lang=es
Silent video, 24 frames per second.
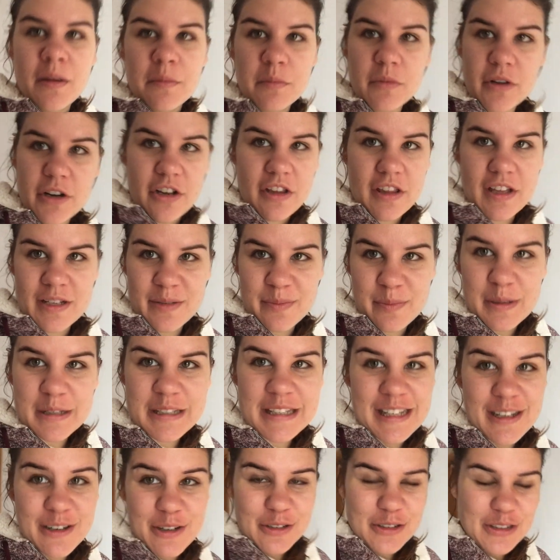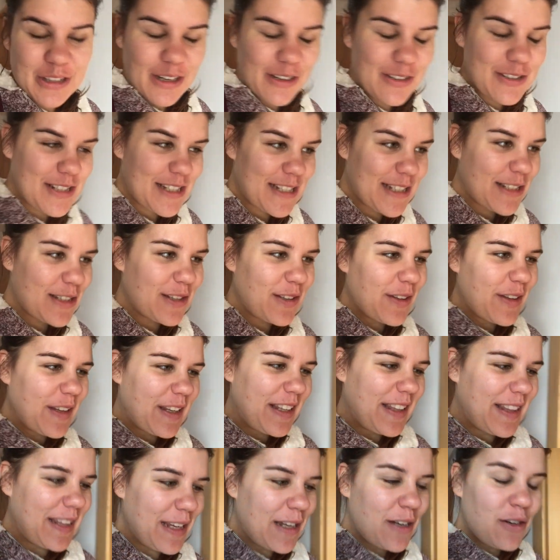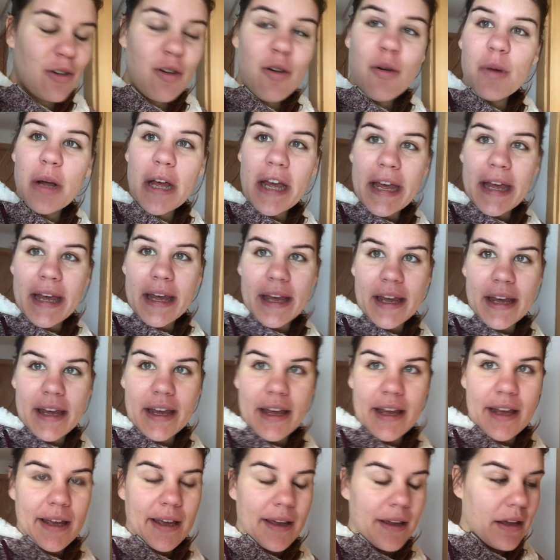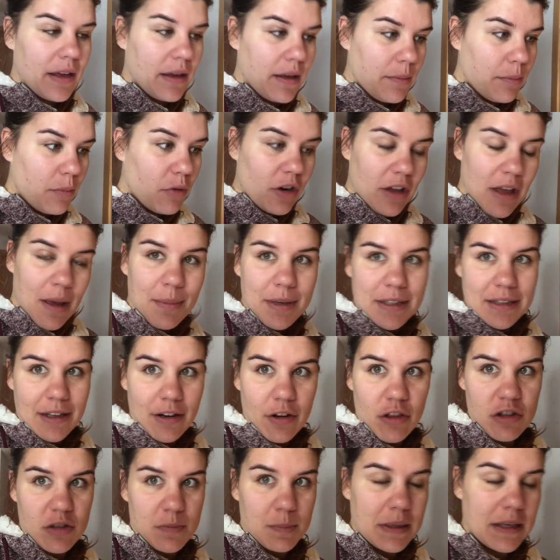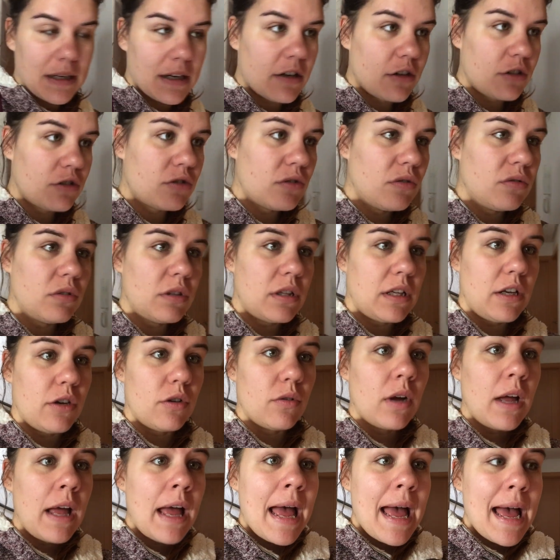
Bueno, y después de contaros esto de Tino, eh, voy a matar dos pájaros de un tiro.